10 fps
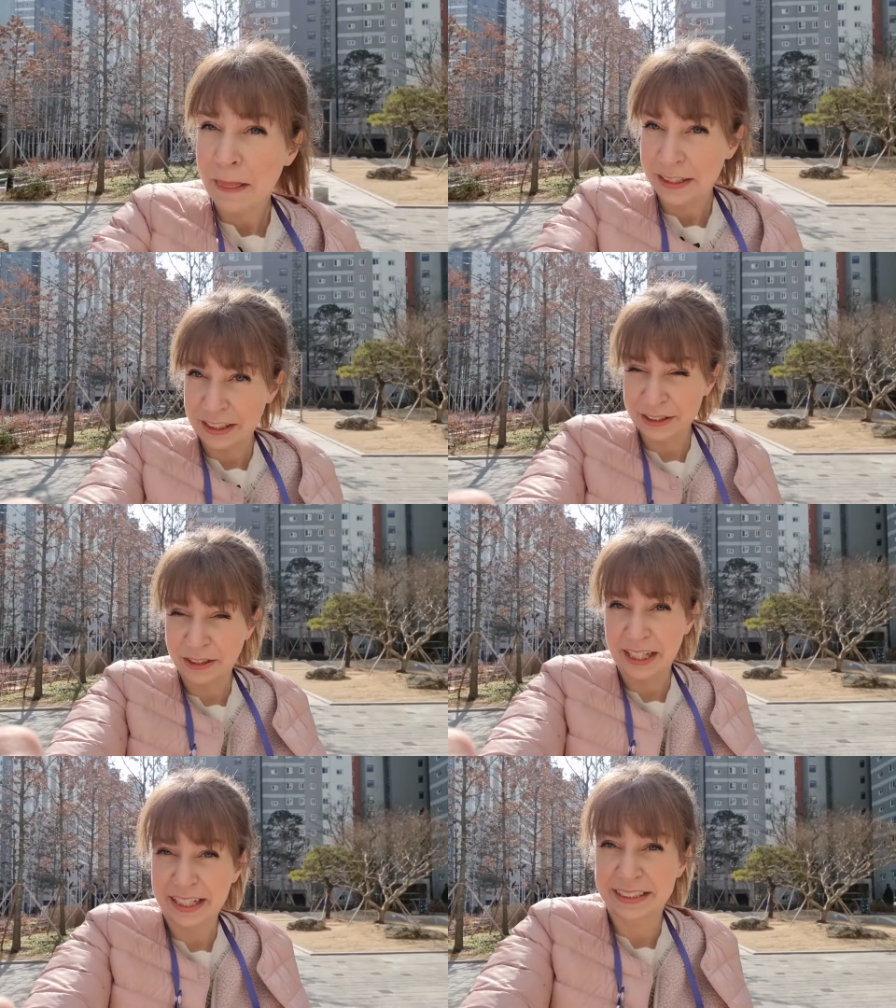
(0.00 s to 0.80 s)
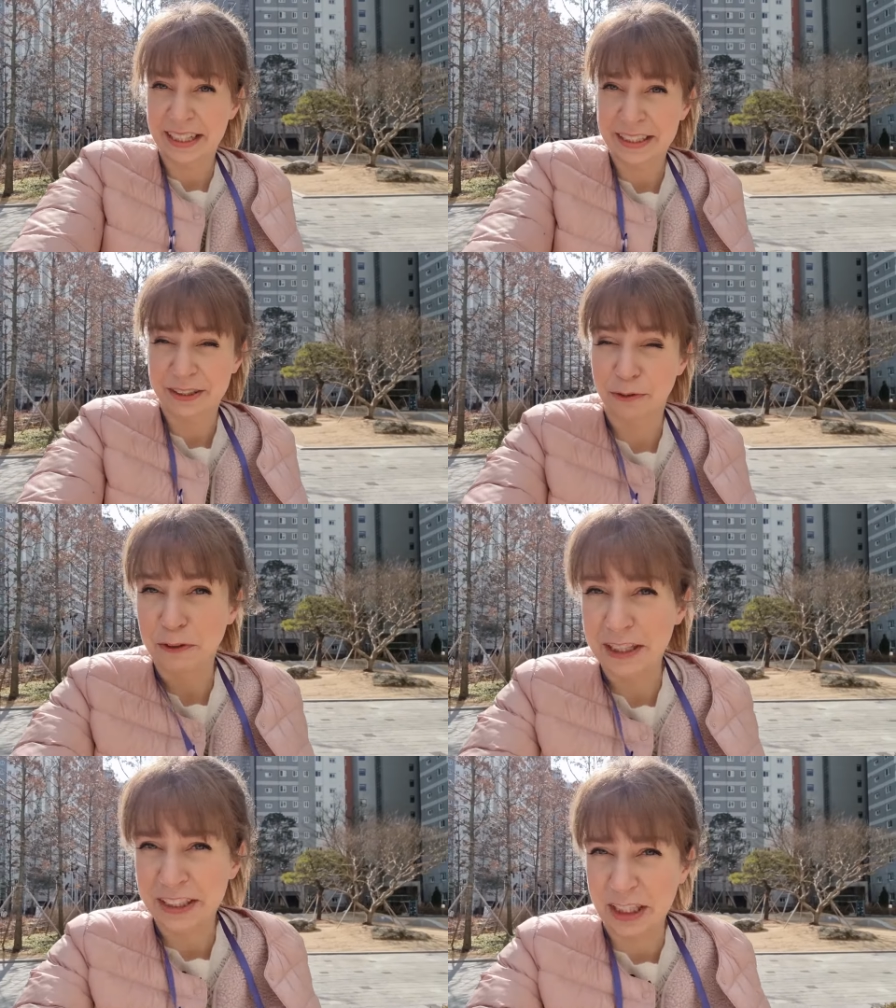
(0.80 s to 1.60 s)
Często tak jest, jak jest
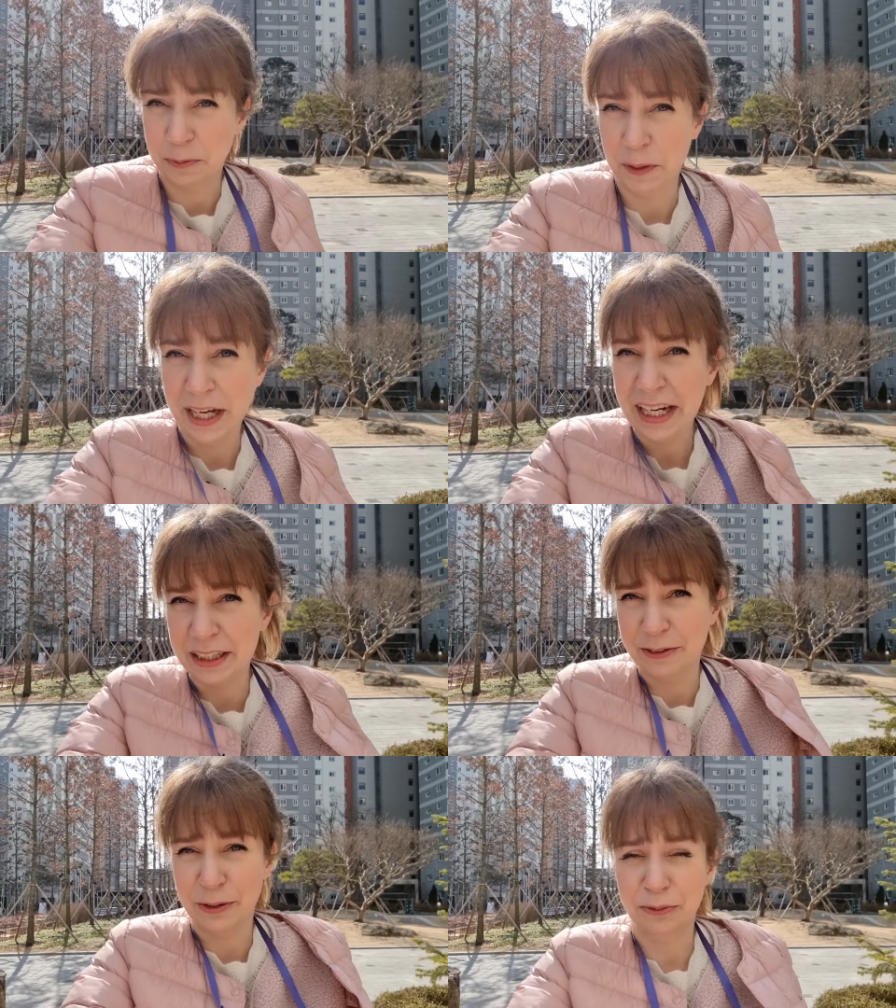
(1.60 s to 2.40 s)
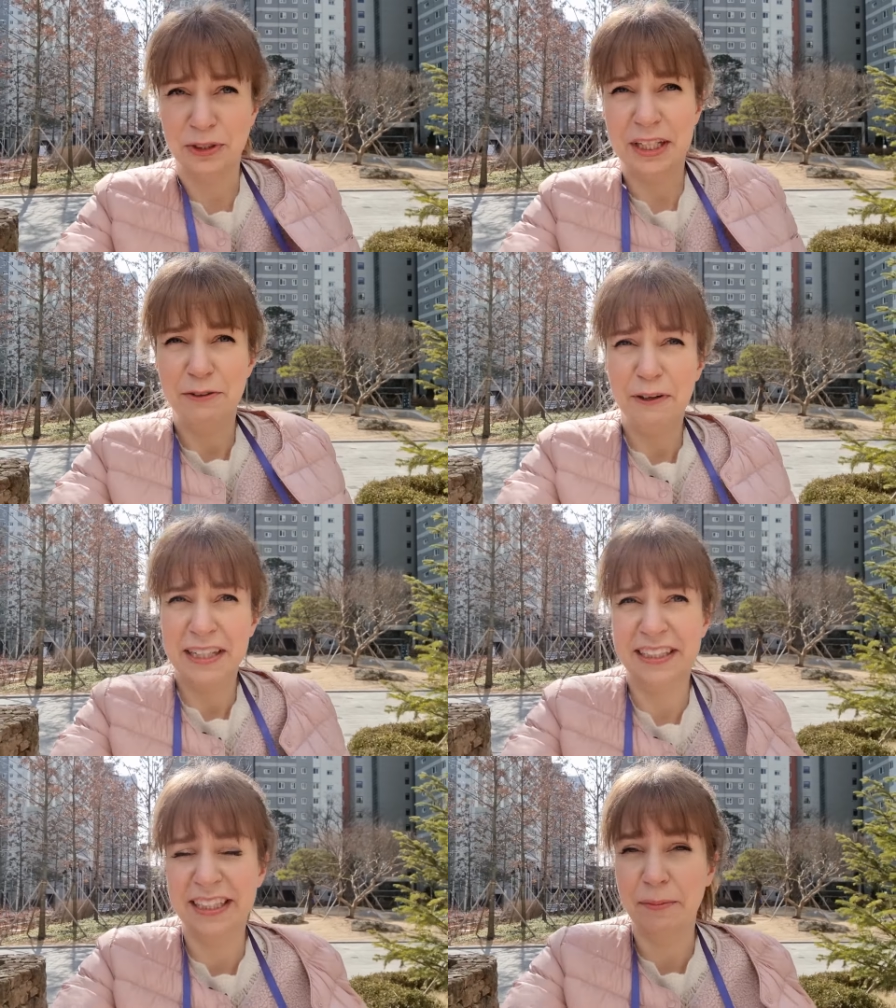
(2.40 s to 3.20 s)
otwarcie jakiejś piekarni, są różne
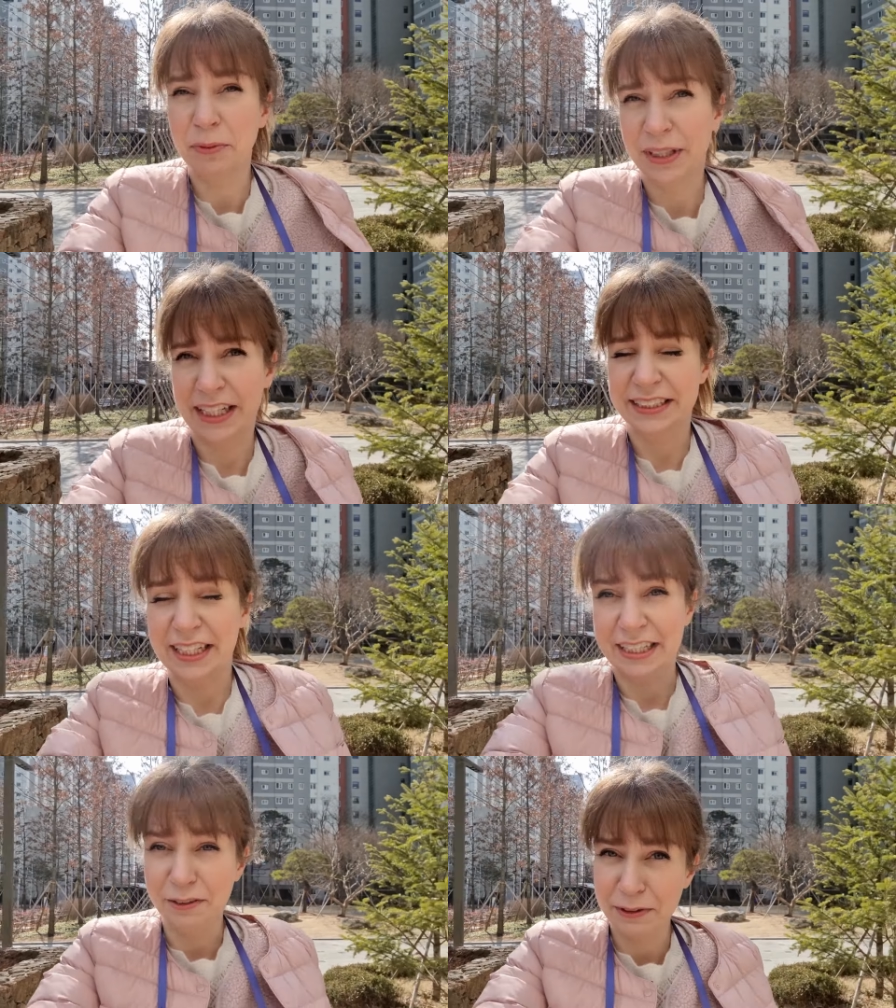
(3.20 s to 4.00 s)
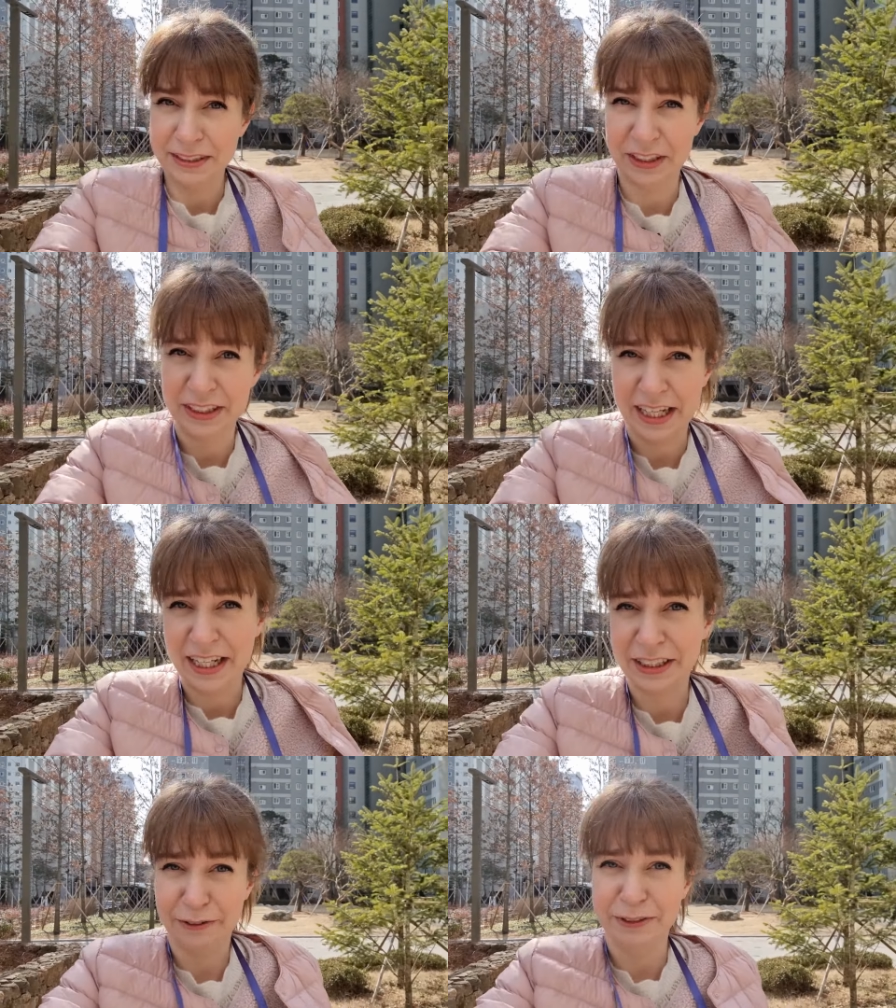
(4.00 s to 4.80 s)
eventy. Tam był teraz taki event, że za
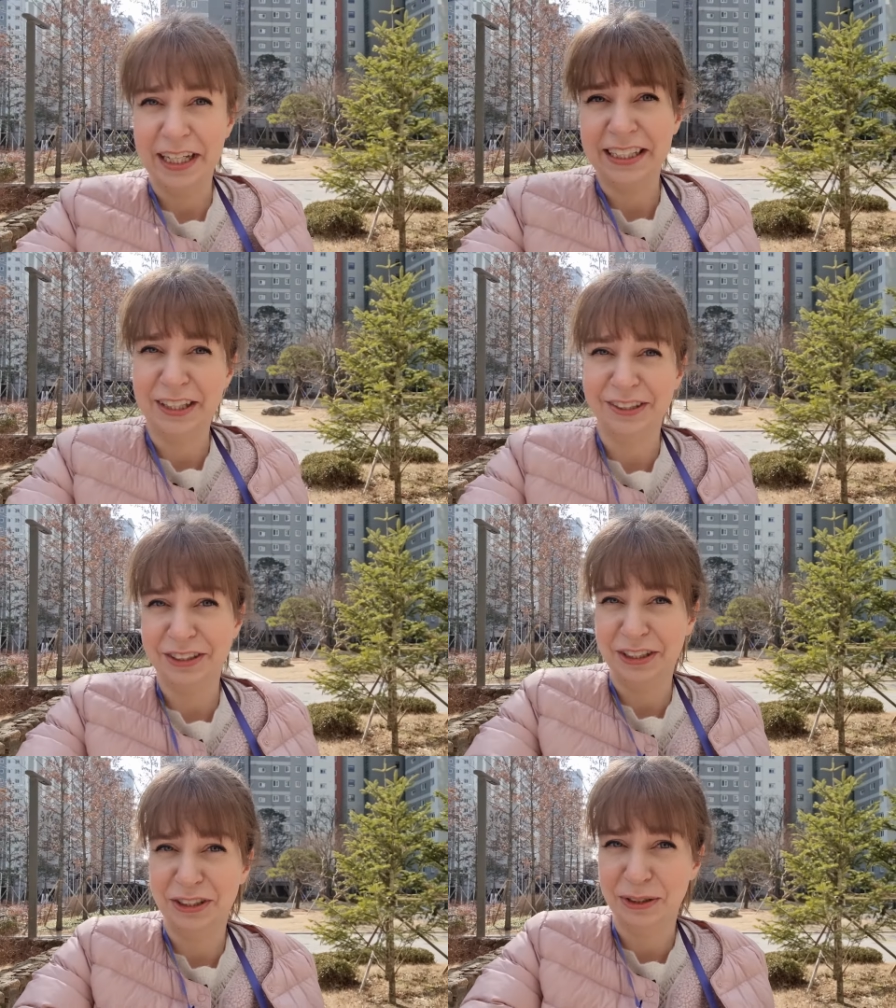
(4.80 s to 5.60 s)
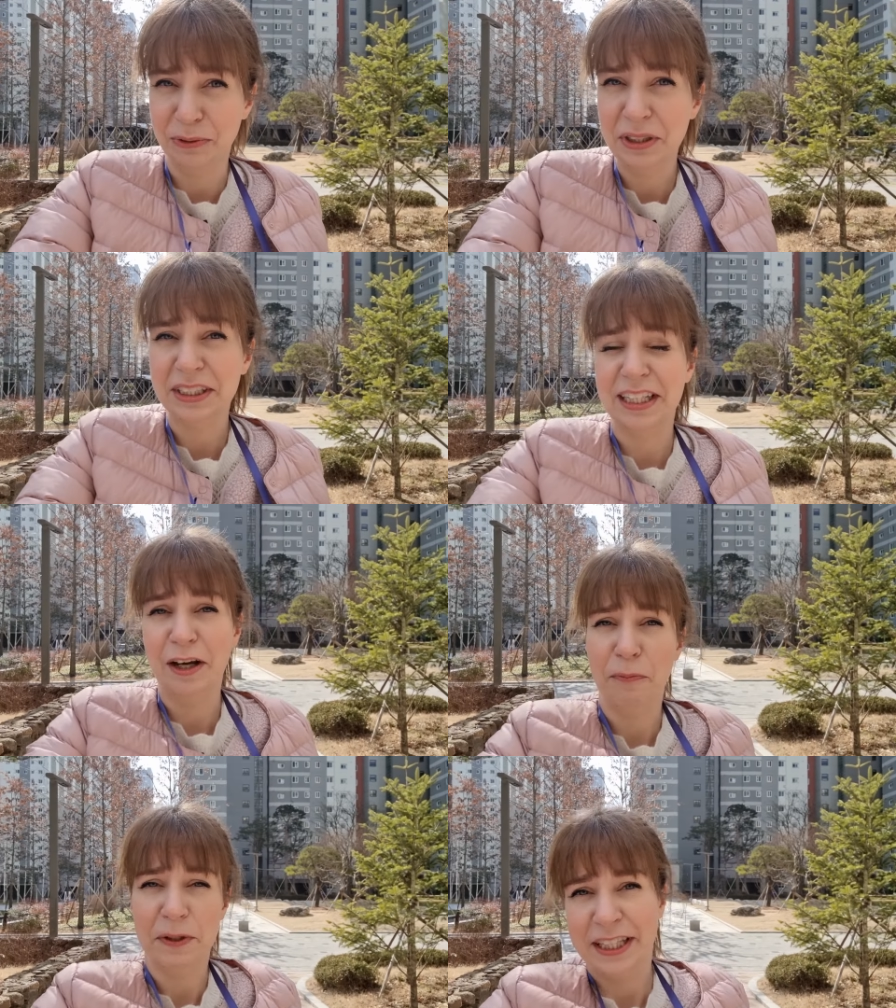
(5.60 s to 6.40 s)
każde wydane 30 zł
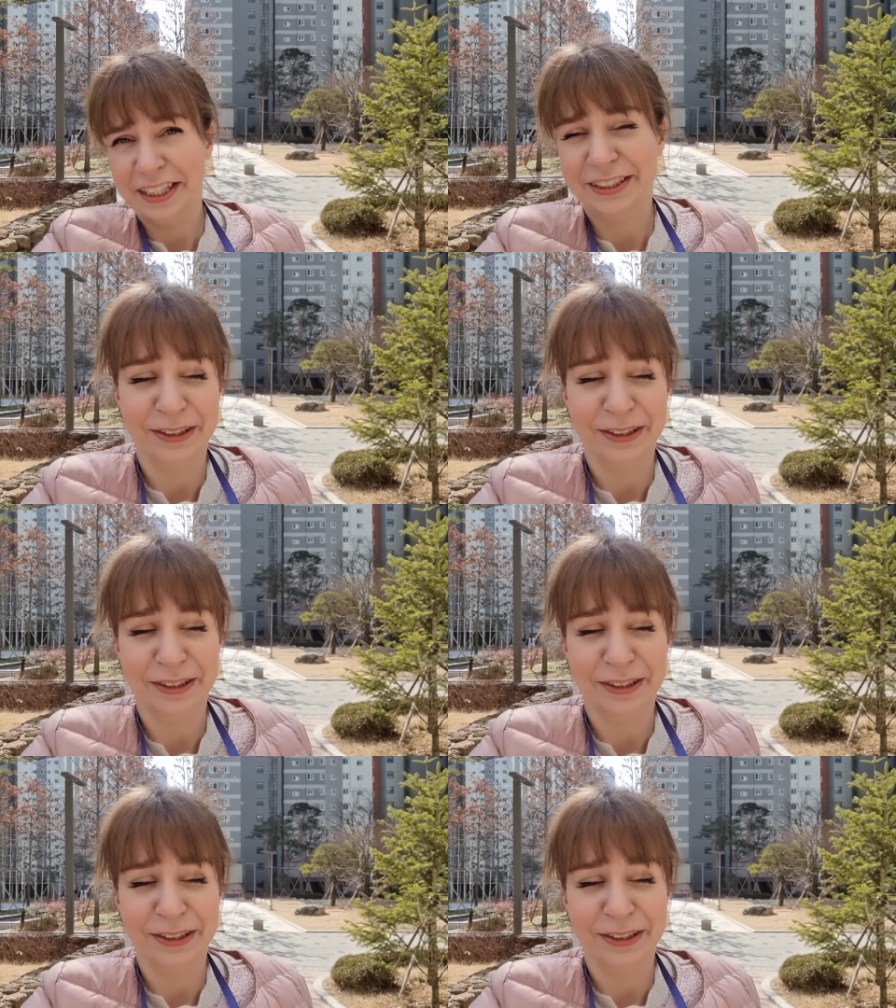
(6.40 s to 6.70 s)
dają 15